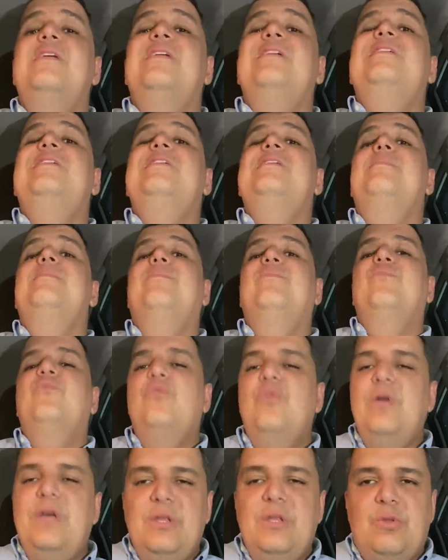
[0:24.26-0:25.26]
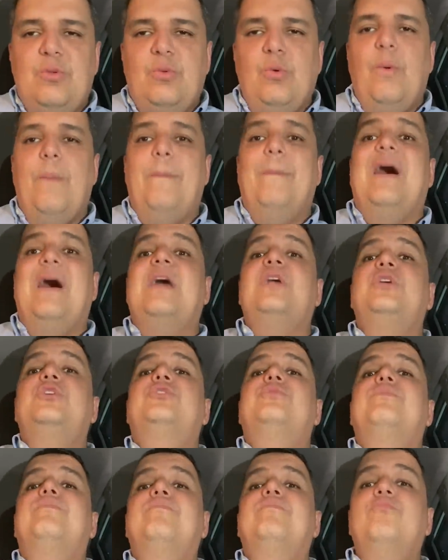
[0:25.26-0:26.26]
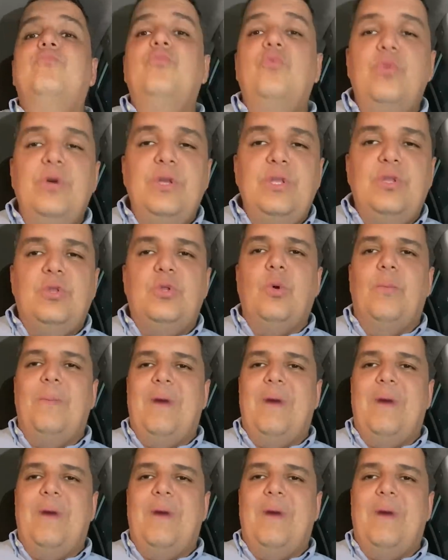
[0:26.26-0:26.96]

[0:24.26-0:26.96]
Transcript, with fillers: e muito, mas muito